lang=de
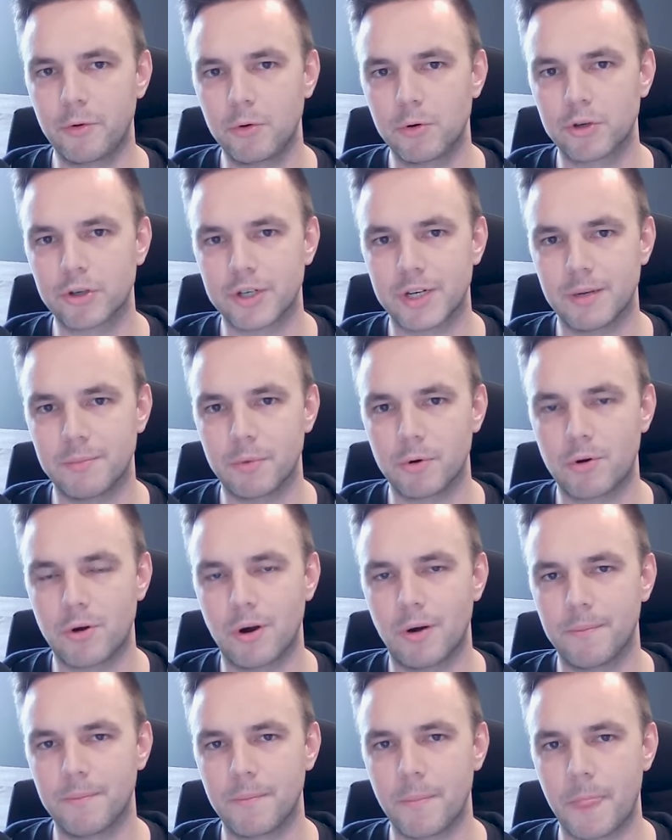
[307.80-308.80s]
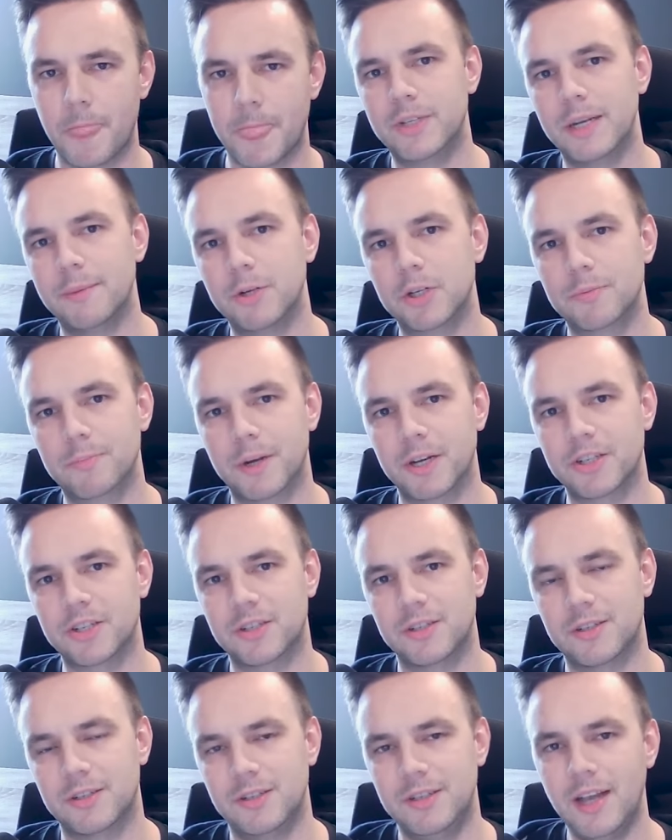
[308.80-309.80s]
Verfügung gestellt bekommen und
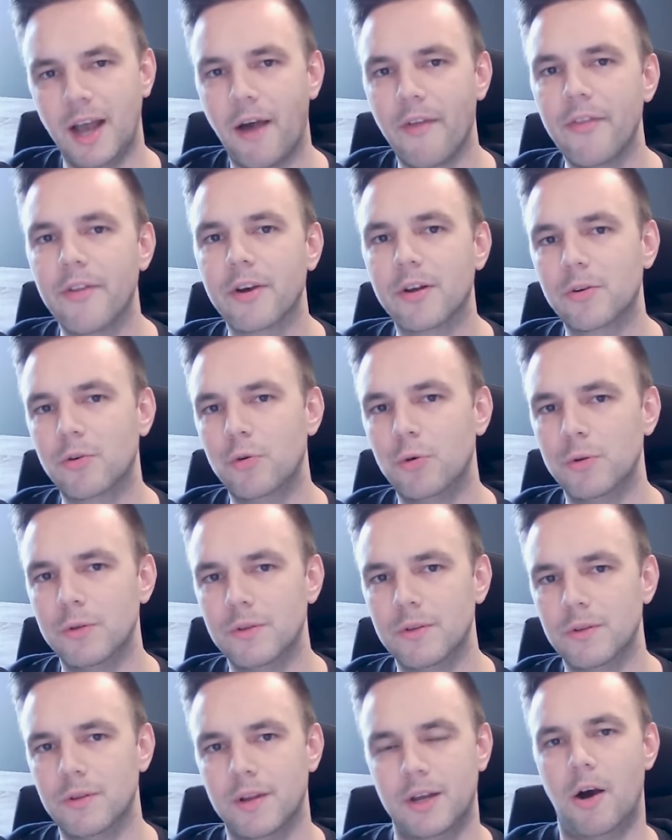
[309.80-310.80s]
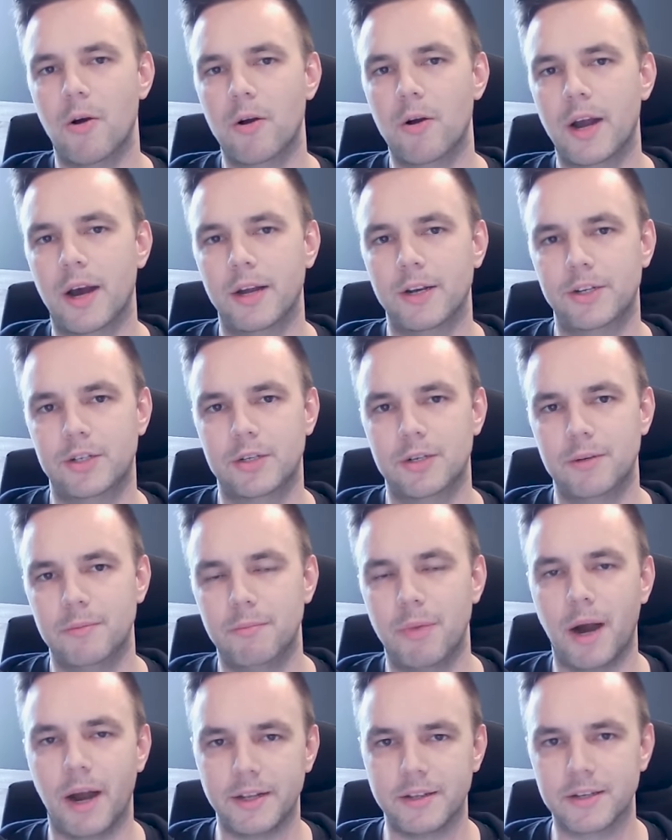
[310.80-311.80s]
dementsprechend die anderen Kunden auch gar nicht
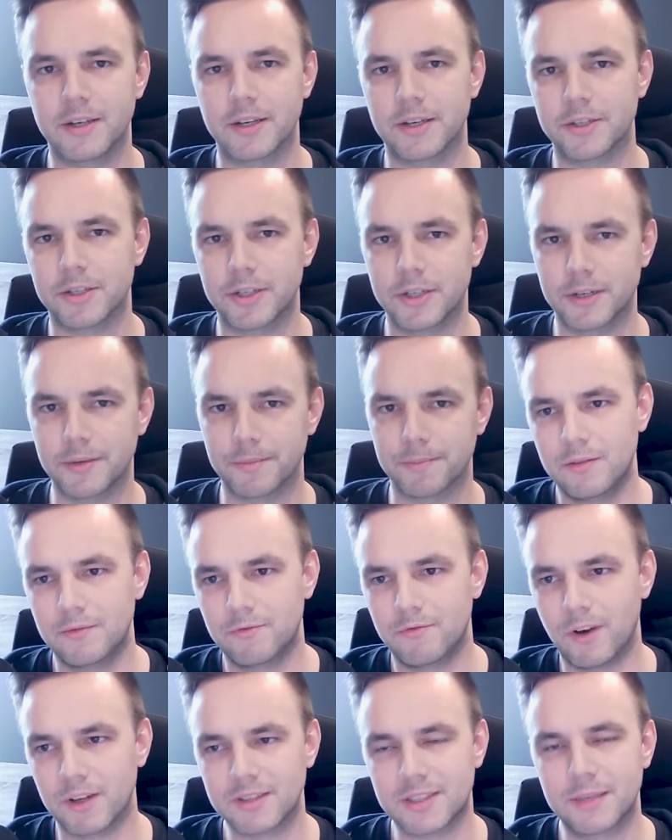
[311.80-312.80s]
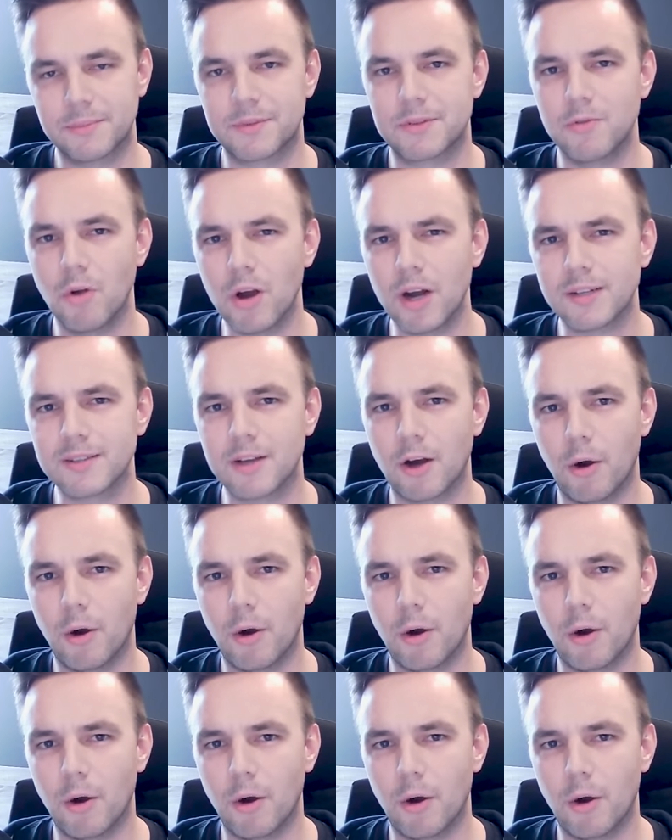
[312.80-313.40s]
beeinträchtigen. Was gibt es noch als